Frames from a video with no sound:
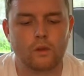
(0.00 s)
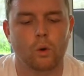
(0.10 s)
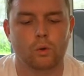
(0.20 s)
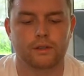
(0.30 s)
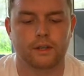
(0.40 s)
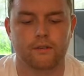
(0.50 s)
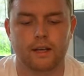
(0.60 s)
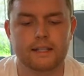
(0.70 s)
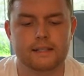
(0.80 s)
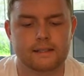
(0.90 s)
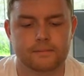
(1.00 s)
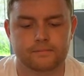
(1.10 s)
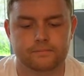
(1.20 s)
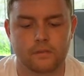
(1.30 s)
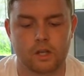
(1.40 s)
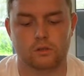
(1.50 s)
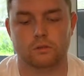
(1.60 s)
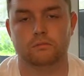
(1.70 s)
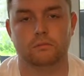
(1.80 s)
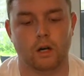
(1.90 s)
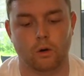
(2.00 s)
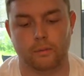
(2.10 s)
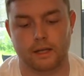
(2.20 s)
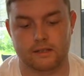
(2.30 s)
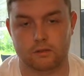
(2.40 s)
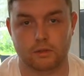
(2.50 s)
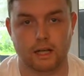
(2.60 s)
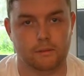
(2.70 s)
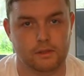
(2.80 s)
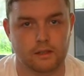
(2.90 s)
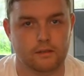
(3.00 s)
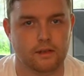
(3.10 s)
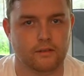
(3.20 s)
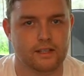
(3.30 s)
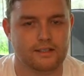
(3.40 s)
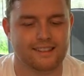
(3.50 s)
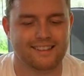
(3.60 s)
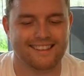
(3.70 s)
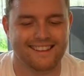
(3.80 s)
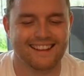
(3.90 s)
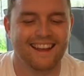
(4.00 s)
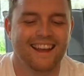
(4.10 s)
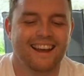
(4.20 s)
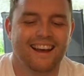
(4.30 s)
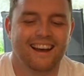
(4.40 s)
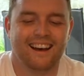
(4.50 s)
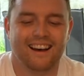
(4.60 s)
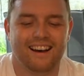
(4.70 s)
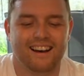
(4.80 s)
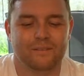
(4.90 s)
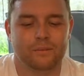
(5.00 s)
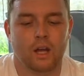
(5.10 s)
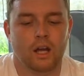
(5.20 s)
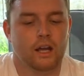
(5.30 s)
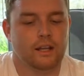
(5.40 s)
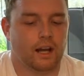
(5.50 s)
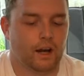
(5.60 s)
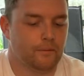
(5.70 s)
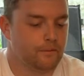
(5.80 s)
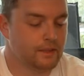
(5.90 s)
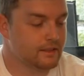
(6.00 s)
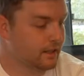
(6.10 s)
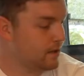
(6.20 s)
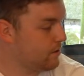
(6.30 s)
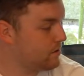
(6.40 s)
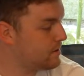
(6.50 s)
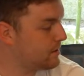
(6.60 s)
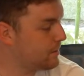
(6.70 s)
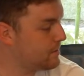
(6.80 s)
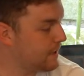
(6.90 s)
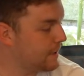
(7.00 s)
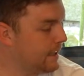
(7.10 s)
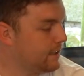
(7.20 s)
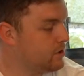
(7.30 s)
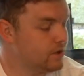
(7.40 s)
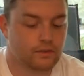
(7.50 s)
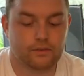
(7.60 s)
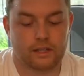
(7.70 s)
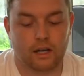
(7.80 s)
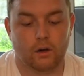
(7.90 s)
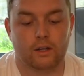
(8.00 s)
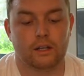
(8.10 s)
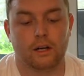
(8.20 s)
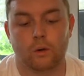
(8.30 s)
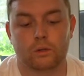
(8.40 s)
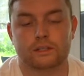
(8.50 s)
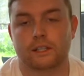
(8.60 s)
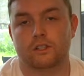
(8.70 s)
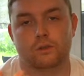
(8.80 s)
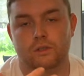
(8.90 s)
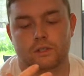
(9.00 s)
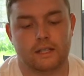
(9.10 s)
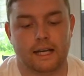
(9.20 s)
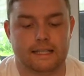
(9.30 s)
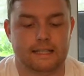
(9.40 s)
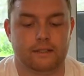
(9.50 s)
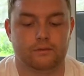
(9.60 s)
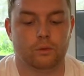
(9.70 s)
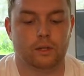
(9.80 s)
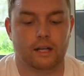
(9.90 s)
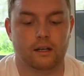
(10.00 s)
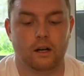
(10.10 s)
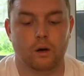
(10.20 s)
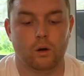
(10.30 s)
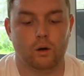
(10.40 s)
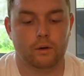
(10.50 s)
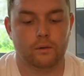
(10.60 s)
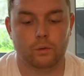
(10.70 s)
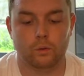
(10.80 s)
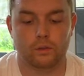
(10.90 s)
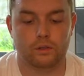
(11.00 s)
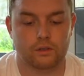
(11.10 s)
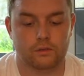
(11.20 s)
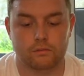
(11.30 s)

und einen Weiß, also auch passend zum Kabel dann, der Weiße. Ähm, ja, wie gesagt, ansonsten gibt es da technisch nicht viel. Auch hier AUX-Anschluss hatte der Vorgänger auch und